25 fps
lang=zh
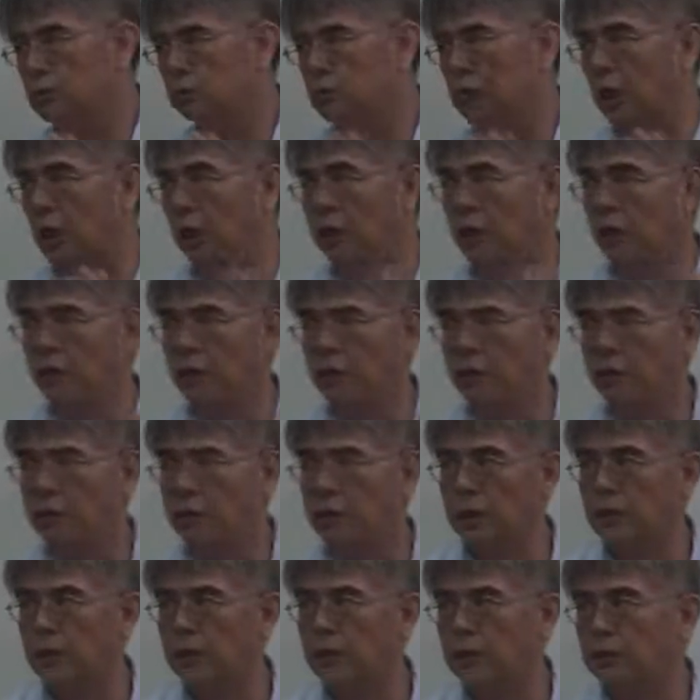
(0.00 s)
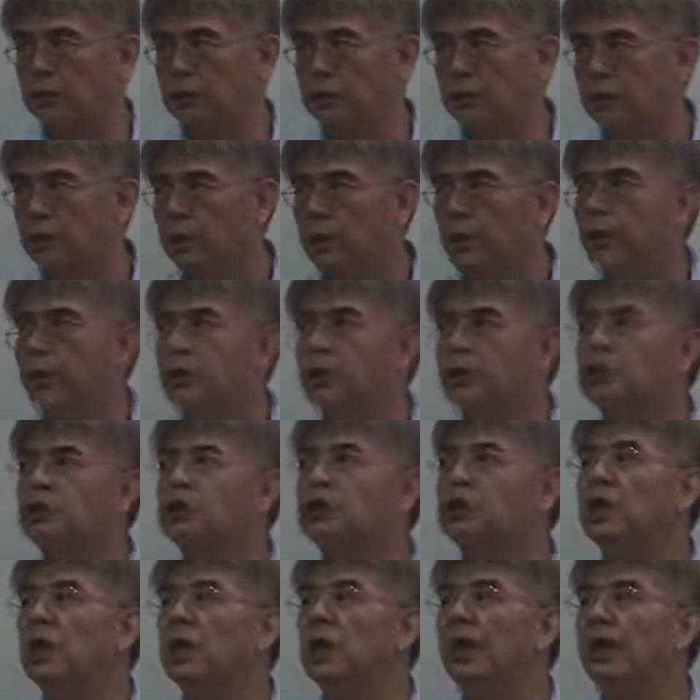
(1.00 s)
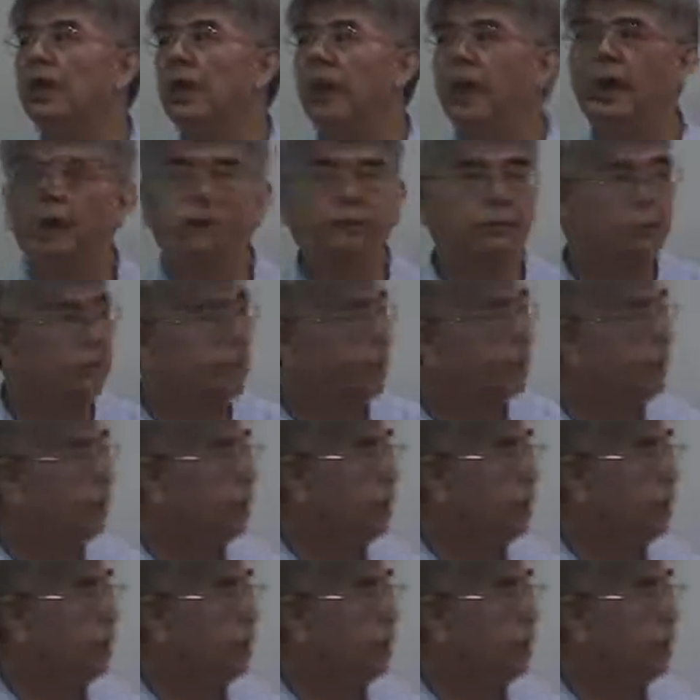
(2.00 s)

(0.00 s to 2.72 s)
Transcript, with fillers: 前后有相关性，显然